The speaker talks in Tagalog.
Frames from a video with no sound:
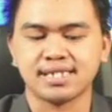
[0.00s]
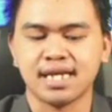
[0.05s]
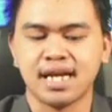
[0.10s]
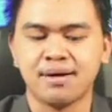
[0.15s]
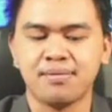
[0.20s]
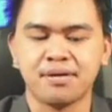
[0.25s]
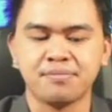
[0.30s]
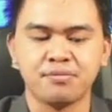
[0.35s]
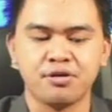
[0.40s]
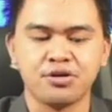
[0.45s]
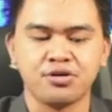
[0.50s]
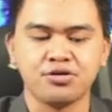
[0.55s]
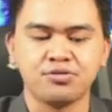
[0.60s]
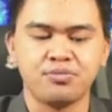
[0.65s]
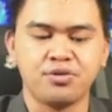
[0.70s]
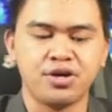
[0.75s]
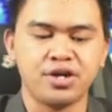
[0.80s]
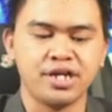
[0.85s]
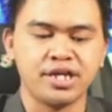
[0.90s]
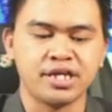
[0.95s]
Salamat po.
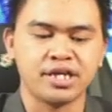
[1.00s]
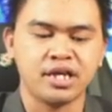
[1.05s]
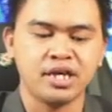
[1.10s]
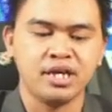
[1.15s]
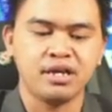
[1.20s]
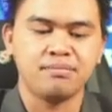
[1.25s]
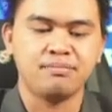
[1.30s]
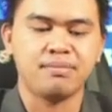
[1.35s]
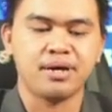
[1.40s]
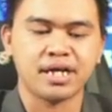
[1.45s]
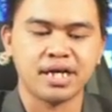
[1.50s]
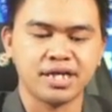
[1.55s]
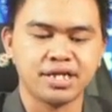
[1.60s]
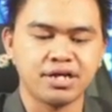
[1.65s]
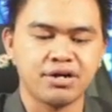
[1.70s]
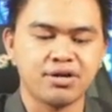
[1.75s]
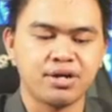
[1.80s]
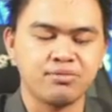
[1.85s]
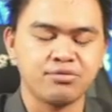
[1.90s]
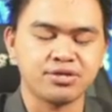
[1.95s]
Good morning,
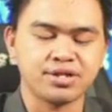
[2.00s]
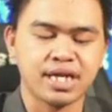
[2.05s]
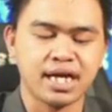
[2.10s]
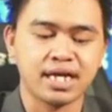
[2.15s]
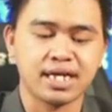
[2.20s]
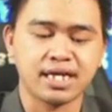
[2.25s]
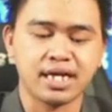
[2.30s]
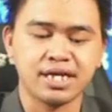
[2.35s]
Marajaw na Buntag.